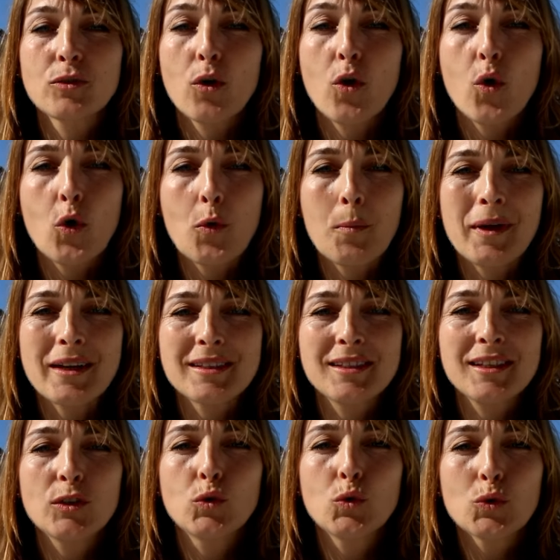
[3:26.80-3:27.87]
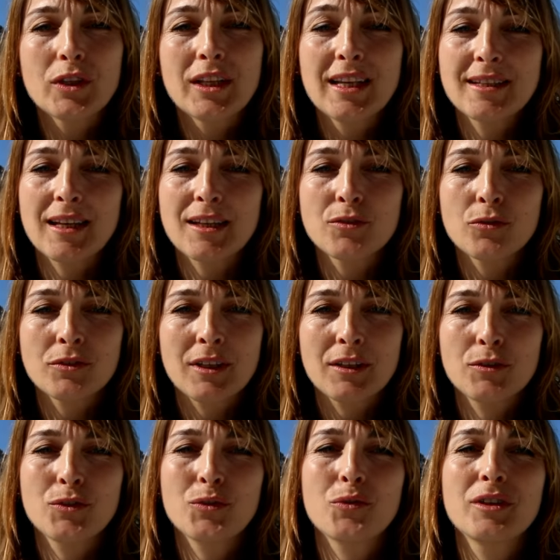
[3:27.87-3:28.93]
on remercie toutes les
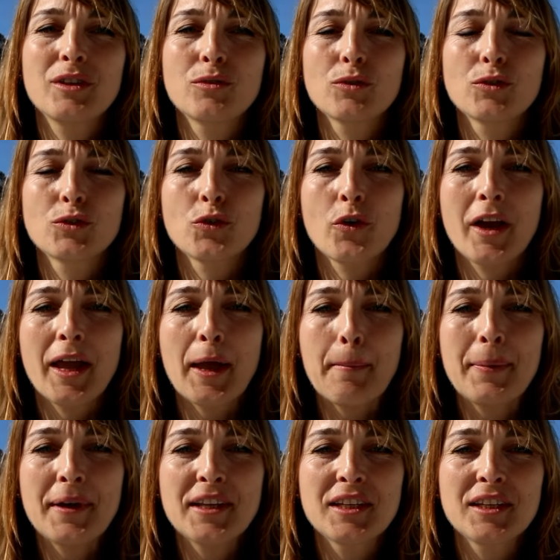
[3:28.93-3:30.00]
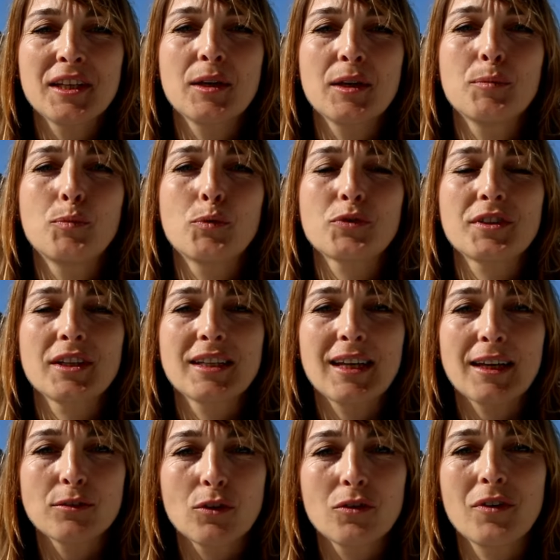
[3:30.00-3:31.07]
associations qui se sont impliquées pour ces
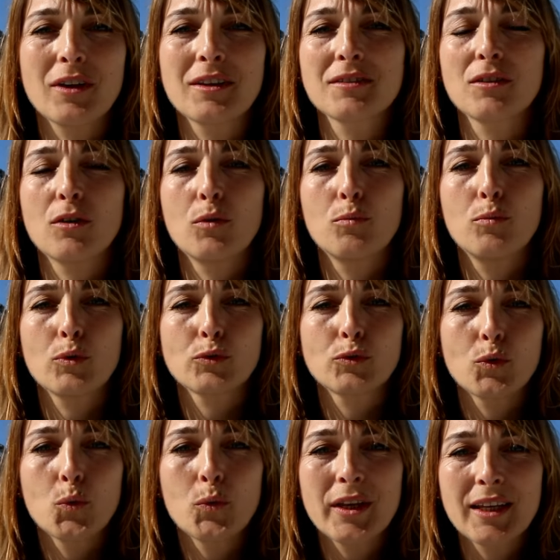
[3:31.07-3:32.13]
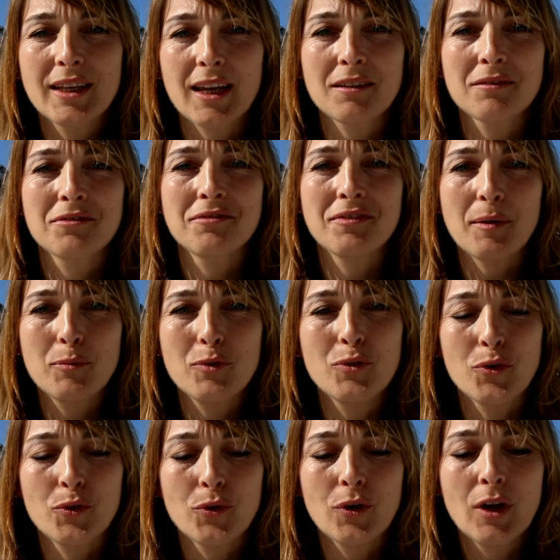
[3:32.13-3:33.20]
80 ans, pour ce week-end
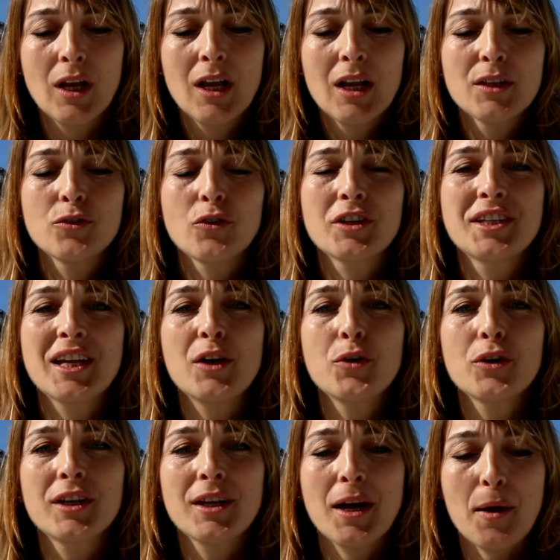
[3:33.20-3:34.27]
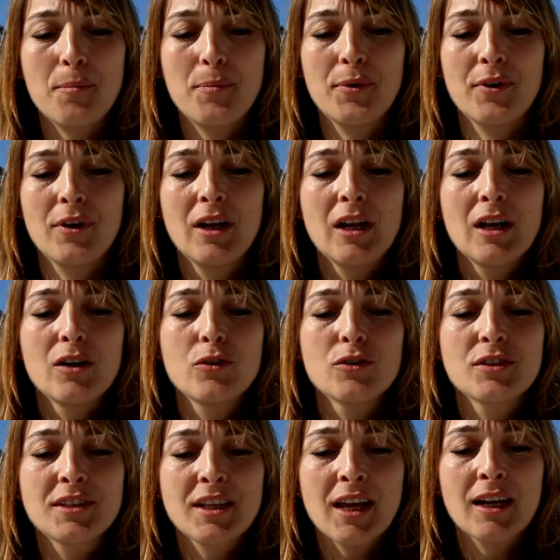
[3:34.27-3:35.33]
fabuleux. Donc il y a le CAP, le
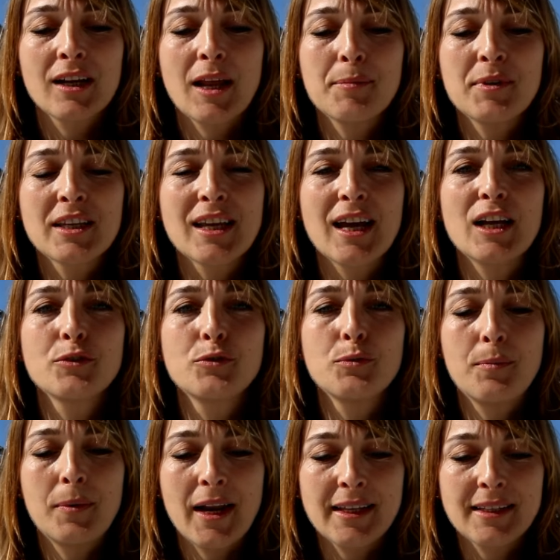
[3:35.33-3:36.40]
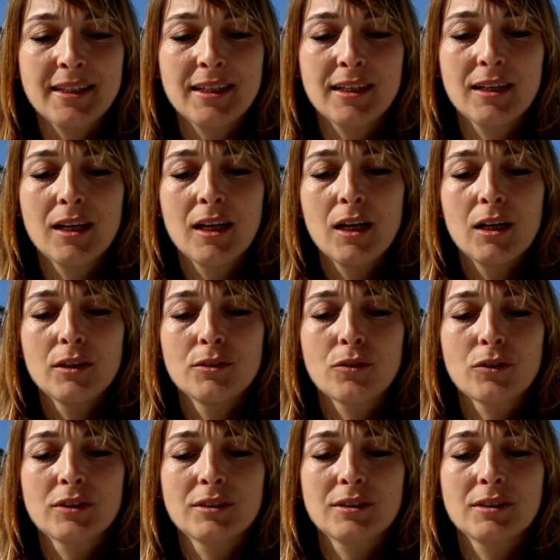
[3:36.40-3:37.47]
Cercle Amical du Plané, donc
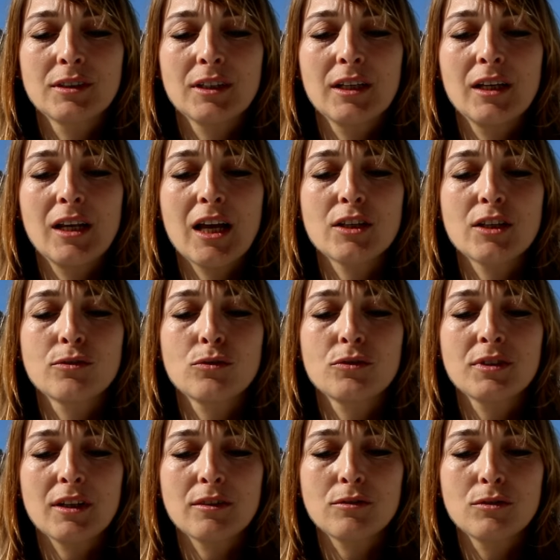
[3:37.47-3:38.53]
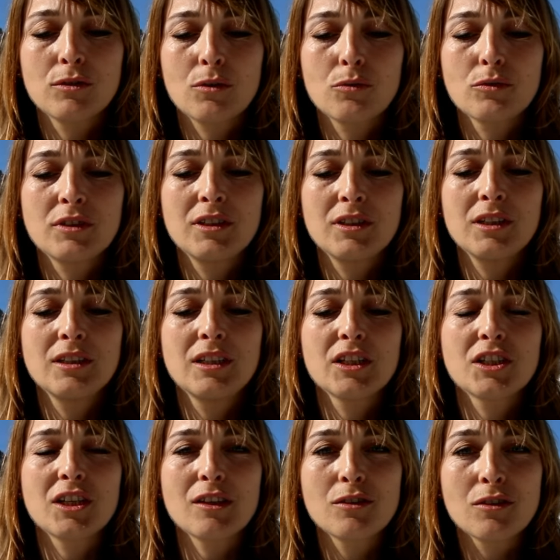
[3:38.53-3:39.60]
c'est l'association aussi des
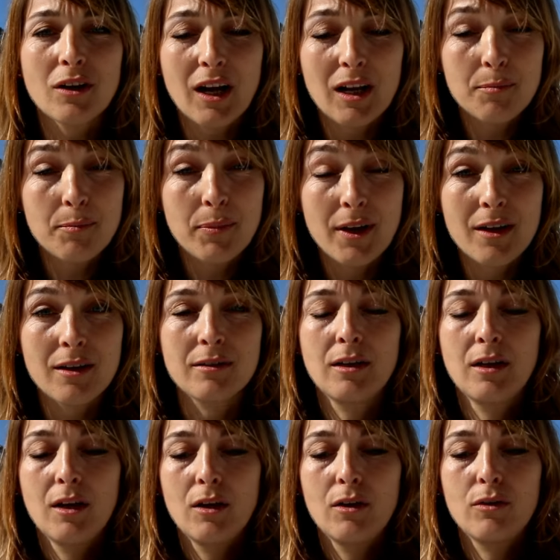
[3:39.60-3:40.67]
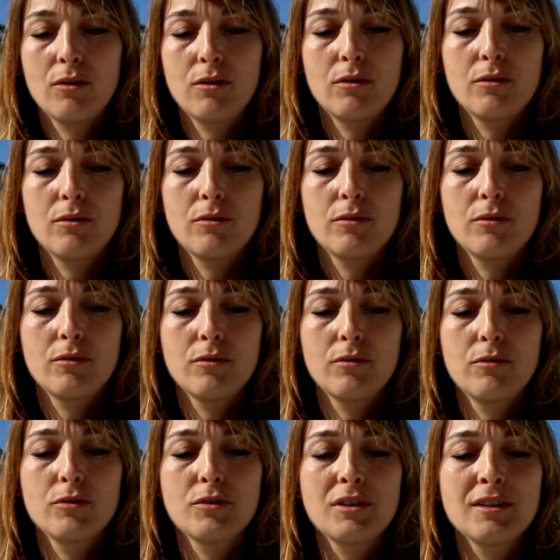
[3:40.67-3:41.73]
chasseurs alpins, euh, le
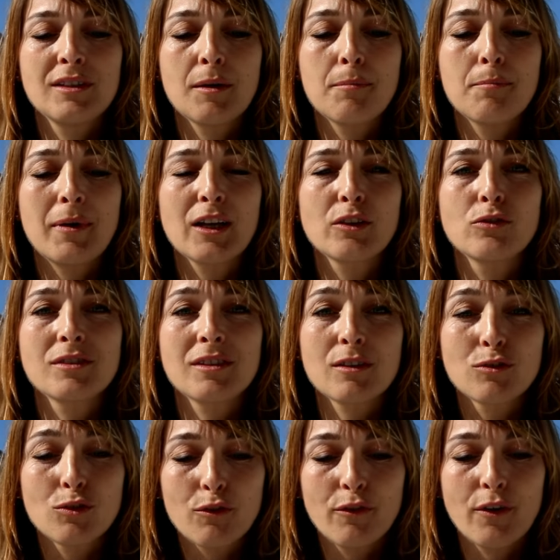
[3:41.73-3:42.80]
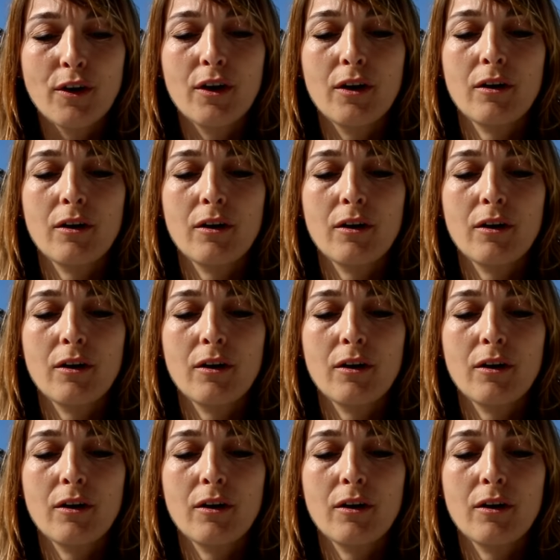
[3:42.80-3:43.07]
6e bac de Saint-Sauveur,